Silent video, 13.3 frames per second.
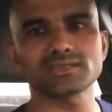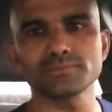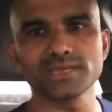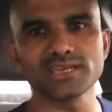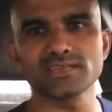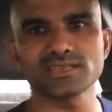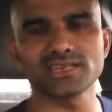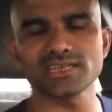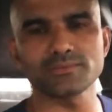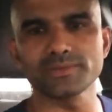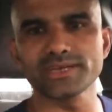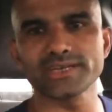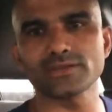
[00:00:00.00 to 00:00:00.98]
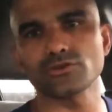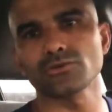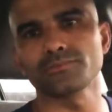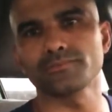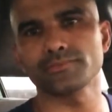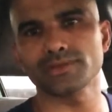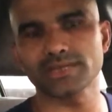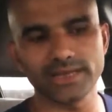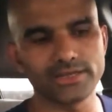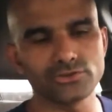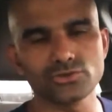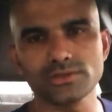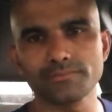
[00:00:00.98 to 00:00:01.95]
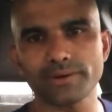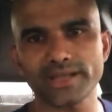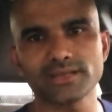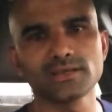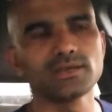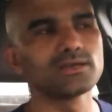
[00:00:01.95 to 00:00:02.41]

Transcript: মিনিট ৩০ মিনিট এরকম ডেইলি যদি পারেন